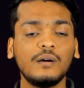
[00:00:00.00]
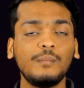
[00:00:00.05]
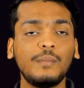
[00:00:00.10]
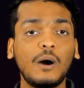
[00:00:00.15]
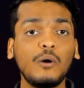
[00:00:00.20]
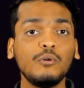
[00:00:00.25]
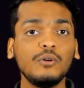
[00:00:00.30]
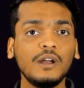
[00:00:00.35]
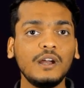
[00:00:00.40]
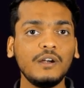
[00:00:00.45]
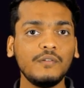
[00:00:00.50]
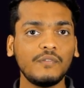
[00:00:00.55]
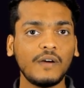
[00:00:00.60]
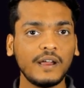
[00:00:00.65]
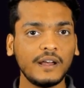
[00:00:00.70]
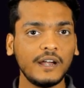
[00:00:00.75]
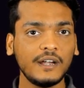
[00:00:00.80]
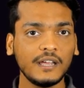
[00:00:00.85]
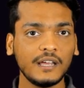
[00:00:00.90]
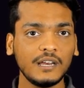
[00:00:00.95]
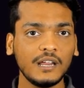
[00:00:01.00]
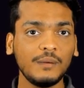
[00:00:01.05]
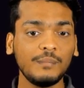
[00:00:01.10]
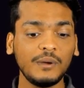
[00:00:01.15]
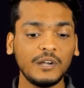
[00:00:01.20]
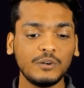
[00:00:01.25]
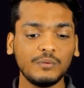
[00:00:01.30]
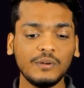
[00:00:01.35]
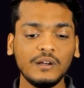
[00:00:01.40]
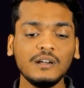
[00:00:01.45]
बाउंडेड फाइनाइट एरिया
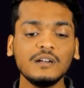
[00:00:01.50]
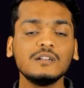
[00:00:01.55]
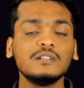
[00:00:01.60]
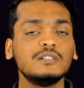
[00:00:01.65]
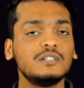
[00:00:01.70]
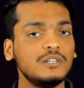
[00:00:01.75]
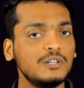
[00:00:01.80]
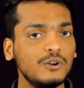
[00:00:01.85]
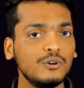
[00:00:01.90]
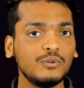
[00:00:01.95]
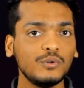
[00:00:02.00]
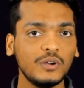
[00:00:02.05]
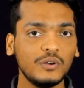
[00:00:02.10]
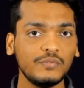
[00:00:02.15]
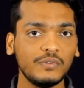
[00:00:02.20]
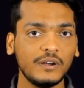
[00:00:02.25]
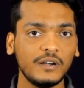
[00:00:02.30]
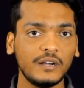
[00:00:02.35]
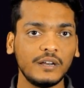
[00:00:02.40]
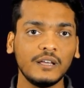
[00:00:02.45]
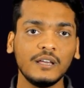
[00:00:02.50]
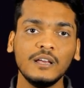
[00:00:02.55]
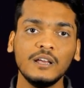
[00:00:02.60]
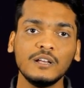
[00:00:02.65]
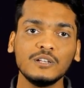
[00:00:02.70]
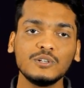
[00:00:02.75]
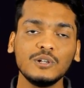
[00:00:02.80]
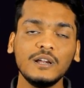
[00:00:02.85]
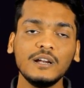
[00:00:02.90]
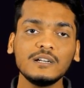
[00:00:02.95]
बिटवीन जीरो टू इन्फिनिटी
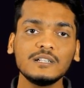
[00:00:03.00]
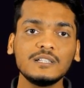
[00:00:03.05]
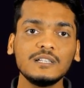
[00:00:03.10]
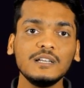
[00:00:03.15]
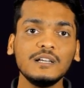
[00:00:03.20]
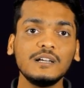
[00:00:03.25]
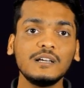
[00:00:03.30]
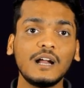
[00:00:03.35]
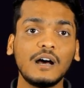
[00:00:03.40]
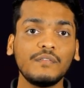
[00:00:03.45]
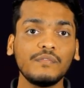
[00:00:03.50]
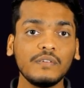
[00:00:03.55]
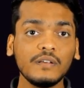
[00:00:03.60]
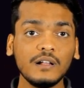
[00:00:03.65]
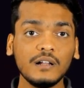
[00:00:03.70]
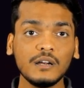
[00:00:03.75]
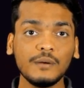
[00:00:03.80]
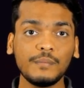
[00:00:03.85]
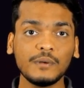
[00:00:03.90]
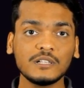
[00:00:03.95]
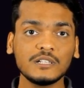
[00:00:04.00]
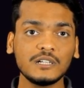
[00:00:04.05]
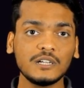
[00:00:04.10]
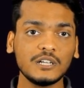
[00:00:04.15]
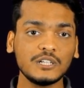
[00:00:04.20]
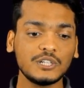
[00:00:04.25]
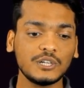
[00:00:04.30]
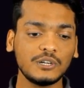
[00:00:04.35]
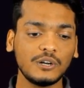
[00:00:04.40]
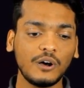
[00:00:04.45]
सो लेट सी ग्राफिकल रिप्रेजेंट
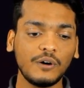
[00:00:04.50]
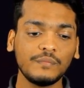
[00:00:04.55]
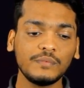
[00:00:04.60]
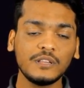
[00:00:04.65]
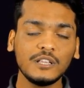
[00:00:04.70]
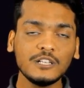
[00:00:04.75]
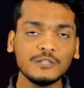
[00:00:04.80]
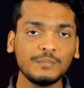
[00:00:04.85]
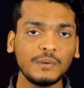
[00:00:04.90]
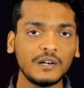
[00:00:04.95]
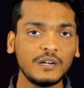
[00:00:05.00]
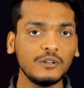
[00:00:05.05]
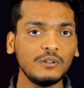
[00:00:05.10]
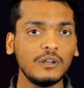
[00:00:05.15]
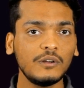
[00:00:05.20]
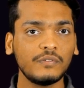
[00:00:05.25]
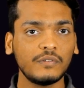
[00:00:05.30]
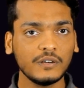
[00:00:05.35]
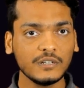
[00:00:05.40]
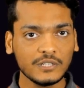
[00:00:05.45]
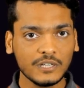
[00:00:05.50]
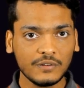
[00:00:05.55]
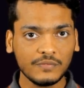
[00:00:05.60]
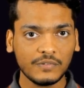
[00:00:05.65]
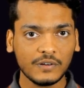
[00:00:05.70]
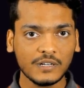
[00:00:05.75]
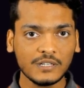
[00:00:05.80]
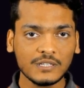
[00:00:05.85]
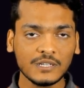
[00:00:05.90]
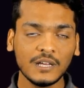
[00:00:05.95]
इम्प्लीमेंटेशन ऑफ दिस पर्टिकुलर फंक्शन
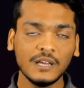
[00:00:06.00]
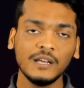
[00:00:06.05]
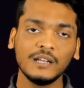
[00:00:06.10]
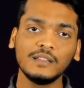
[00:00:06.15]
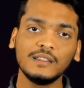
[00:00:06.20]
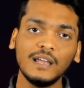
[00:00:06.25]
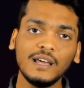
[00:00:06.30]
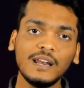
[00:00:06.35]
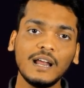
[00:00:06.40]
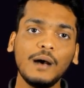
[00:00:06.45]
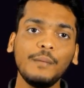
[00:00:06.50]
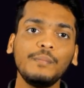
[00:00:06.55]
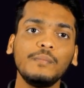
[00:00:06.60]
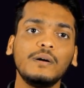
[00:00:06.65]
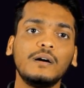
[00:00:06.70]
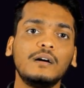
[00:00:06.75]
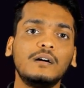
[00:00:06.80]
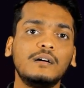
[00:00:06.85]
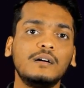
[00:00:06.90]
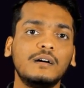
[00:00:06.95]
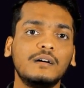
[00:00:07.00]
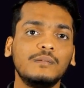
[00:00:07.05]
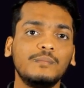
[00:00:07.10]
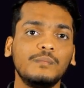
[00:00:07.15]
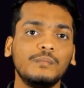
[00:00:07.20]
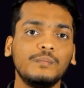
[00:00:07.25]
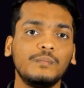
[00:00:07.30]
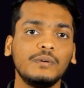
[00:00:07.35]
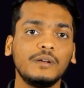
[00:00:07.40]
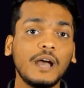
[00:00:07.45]
फर्स्ट देन आप
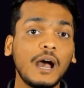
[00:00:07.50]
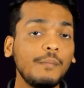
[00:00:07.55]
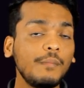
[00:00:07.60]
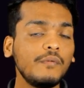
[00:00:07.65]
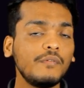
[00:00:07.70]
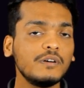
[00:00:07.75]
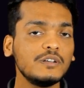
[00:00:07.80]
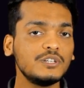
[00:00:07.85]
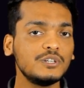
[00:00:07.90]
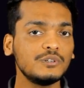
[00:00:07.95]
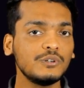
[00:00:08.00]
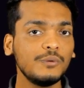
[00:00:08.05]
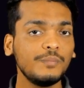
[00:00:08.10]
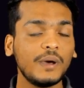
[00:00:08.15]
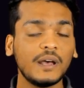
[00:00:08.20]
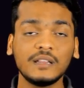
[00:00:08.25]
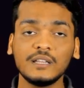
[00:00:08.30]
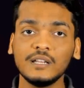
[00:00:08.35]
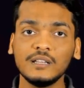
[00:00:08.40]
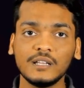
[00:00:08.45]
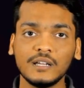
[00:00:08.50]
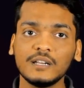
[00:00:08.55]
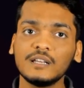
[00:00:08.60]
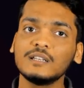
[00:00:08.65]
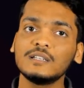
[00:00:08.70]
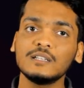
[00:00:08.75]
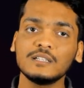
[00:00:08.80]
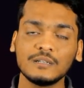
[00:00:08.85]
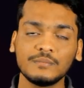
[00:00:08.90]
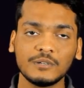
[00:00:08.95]
गामा फंक्शन को बेहतरीन
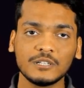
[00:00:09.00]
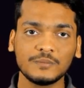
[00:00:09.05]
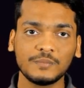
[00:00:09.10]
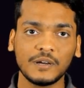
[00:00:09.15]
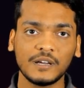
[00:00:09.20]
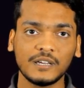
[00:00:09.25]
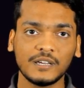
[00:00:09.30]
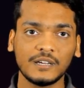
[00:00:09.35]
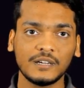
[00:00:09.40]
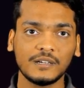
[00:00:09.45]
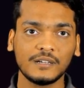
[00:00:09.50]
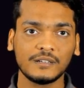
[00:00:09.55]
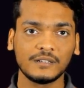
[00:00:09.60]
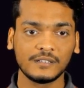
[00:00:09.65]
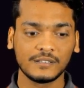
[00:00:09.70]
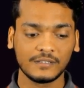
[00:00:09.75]
तरीके से समझ पाएंगे